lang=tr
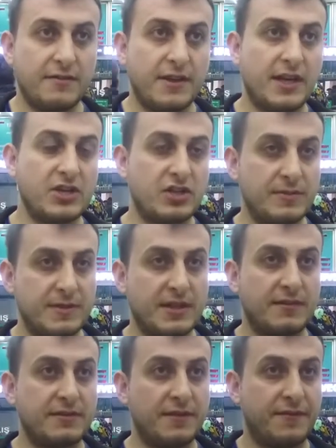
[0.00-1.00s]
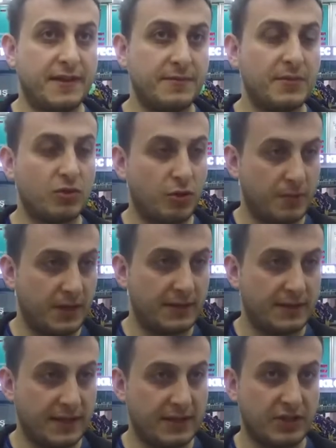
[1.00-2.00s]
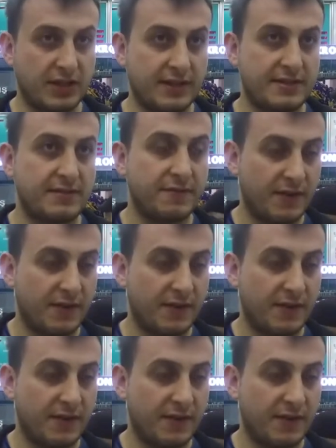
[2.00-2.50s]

ve geçtiğimiz hafta FED bir toplantı gerçekleştirdi,